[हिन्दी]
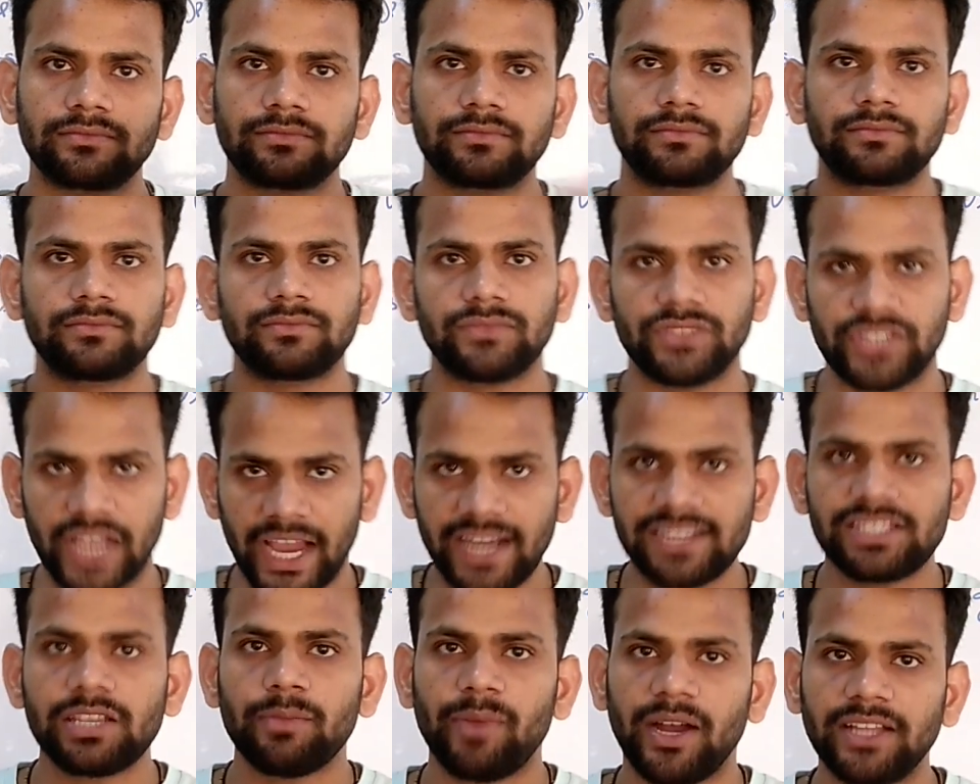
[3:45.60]
जाहिर
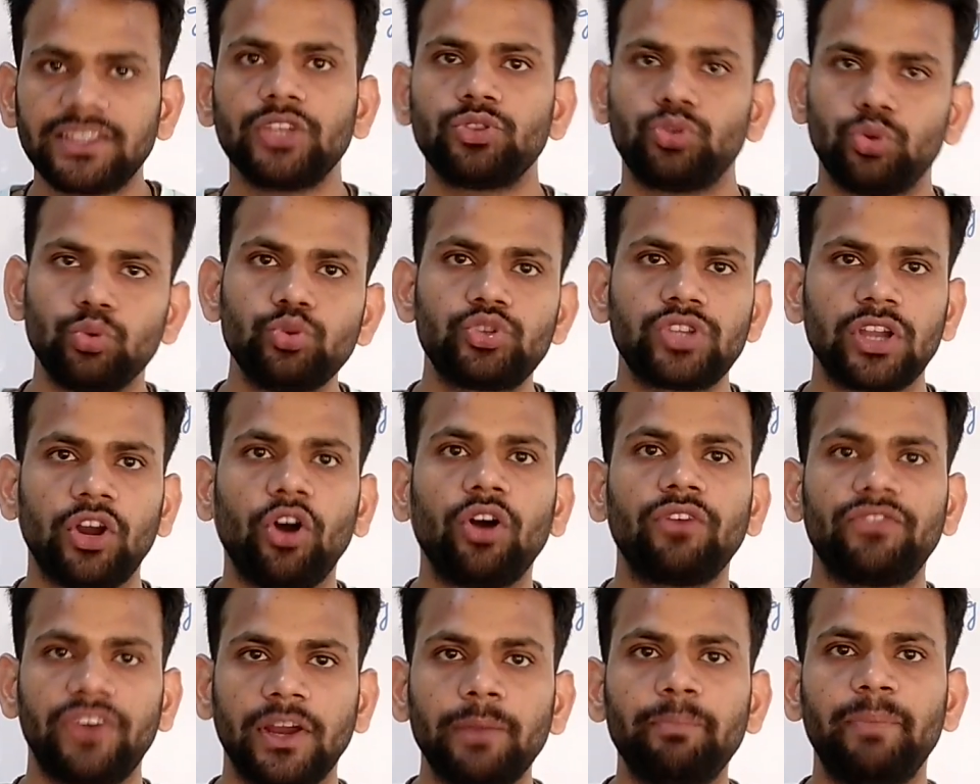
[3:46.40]
सी बात है दूसरा
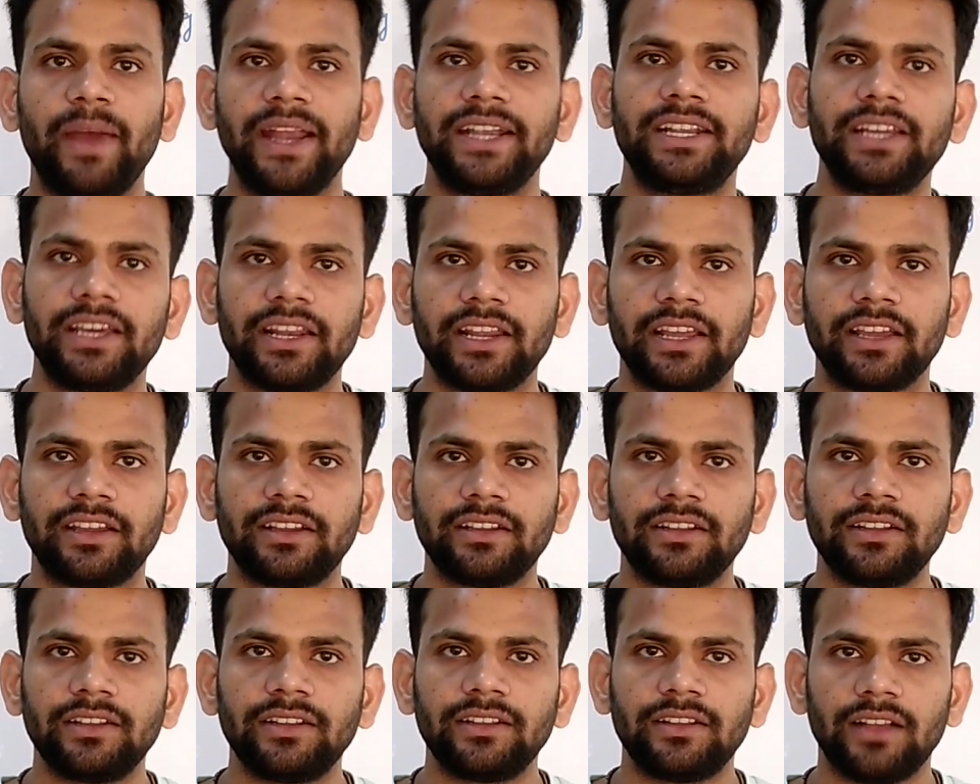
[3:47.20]
ऑफर बेटर है
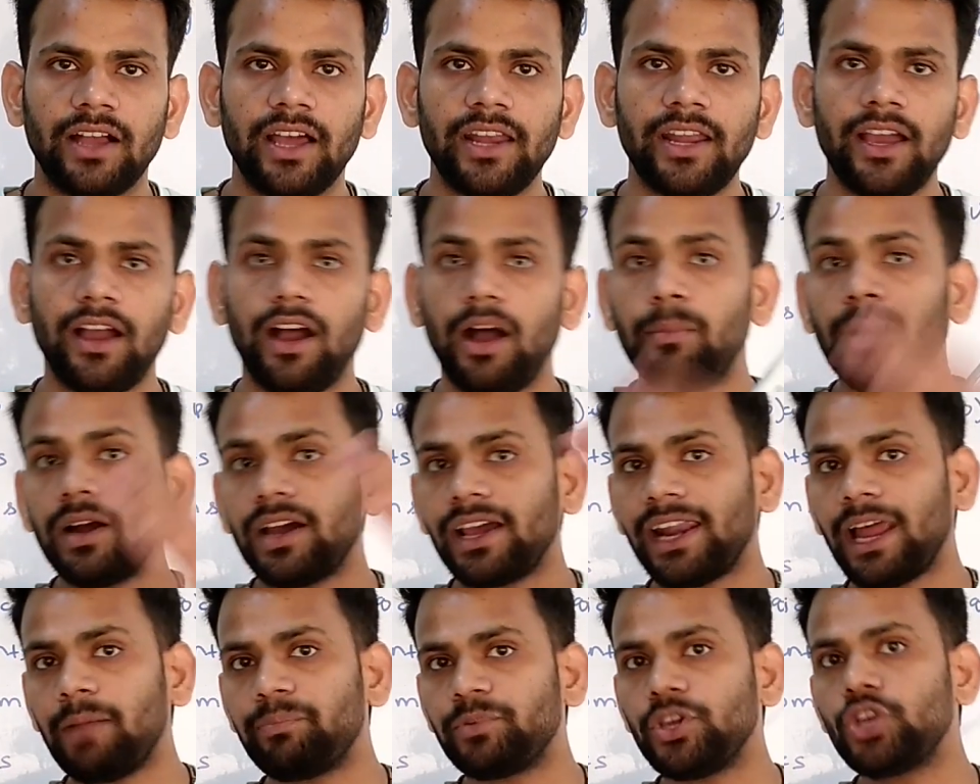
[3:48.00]
है ना अब अगर
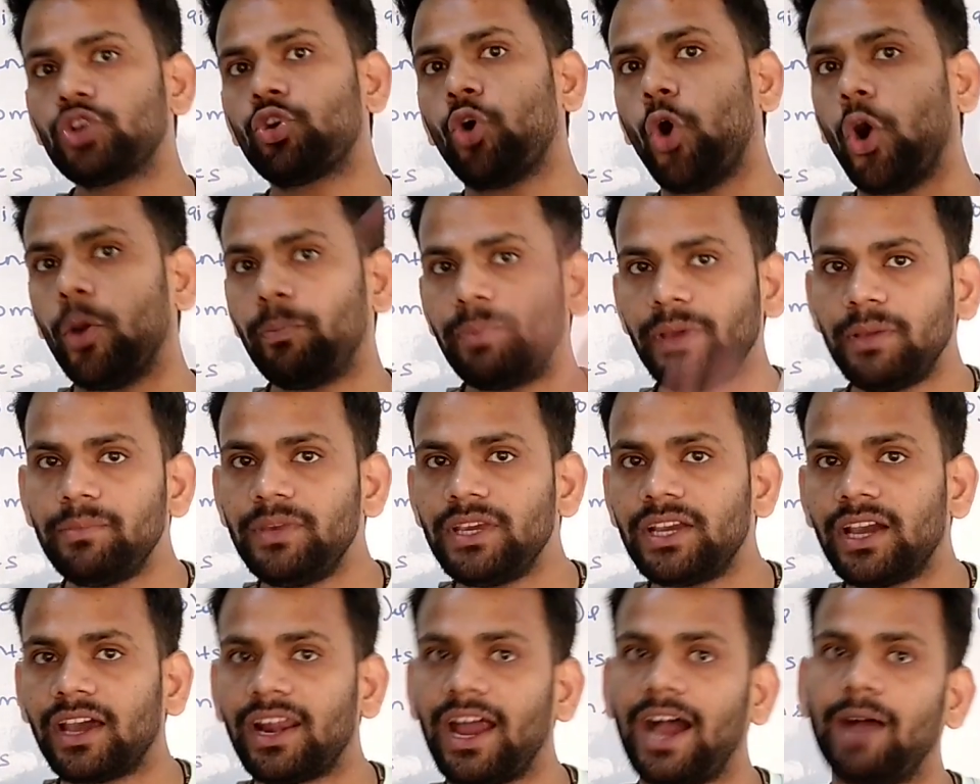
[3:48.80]
आपकी कॉपी भी
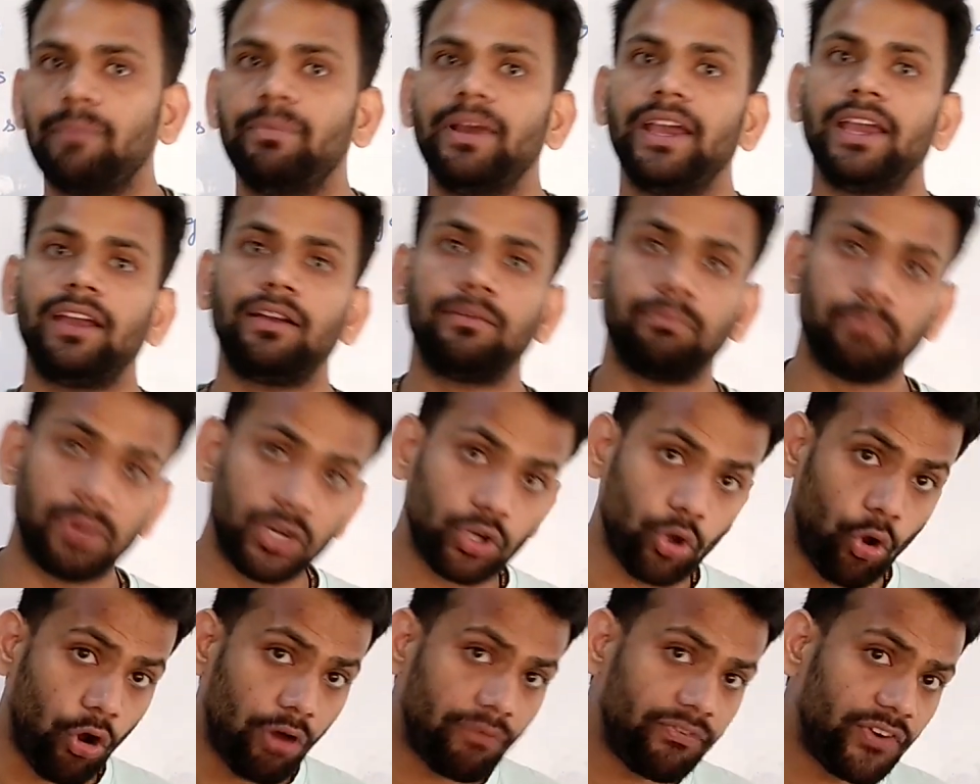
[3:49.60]
खराब है बट
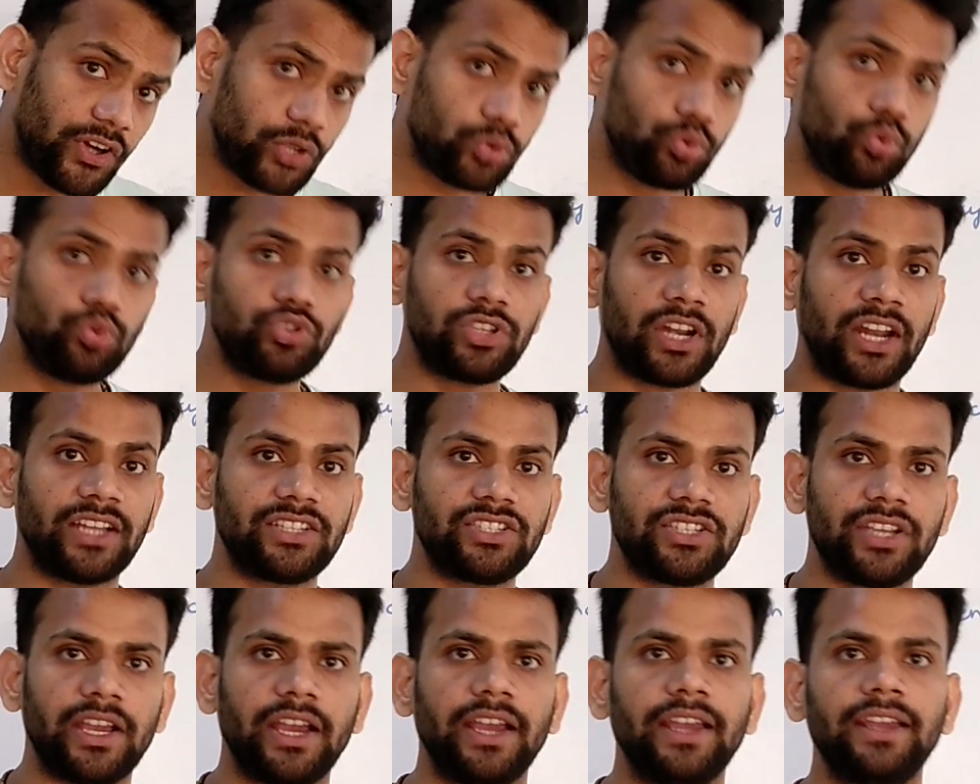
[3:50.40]
ऑफर दूसरा
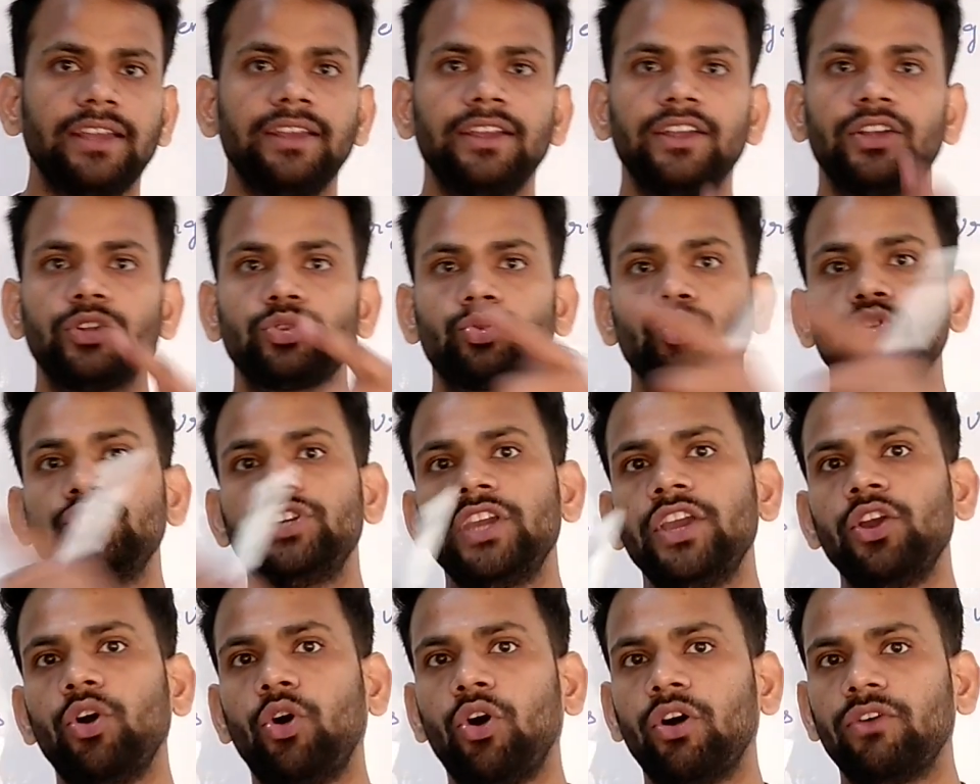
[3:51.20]
अच्छा है तो
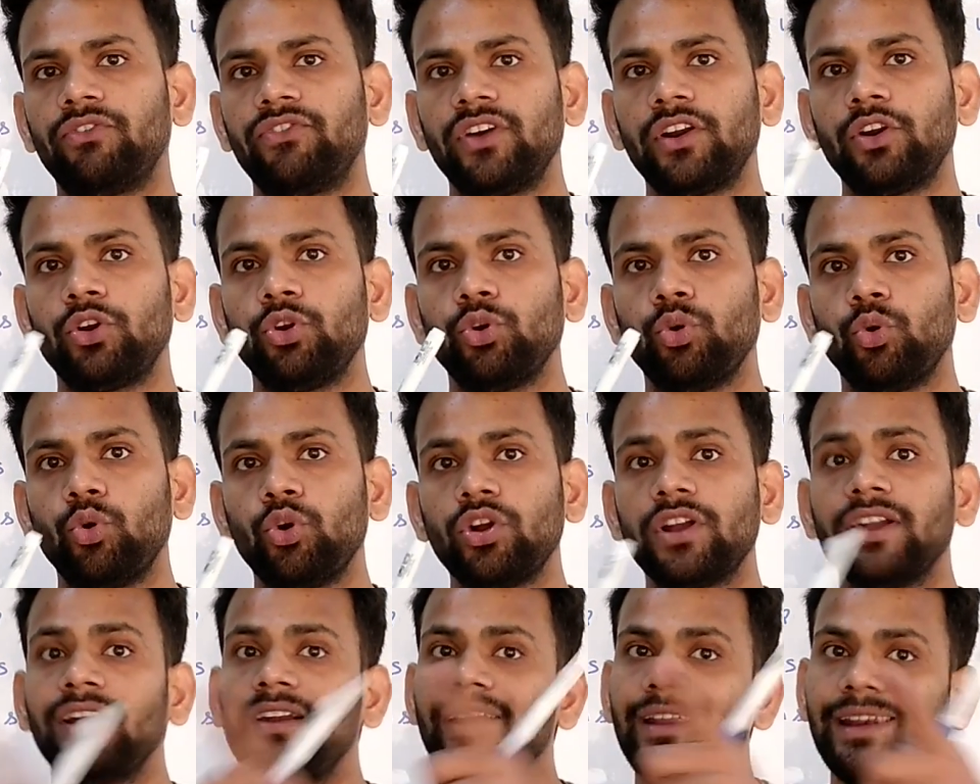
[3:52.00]
ये ऑफर
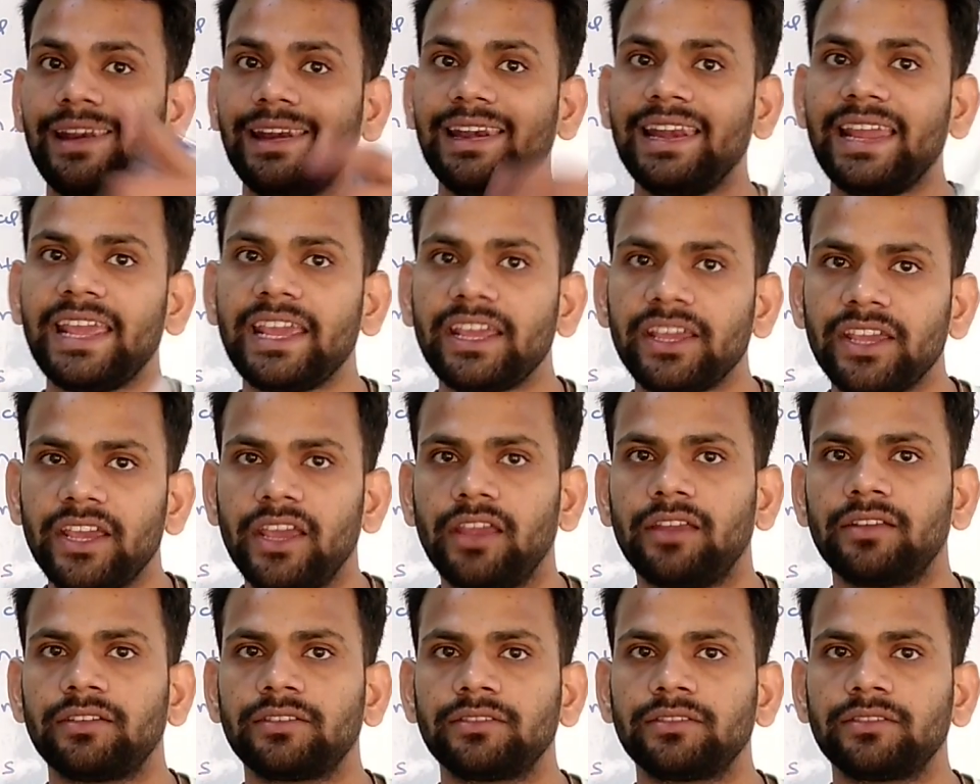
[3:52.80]
लोग लेंगे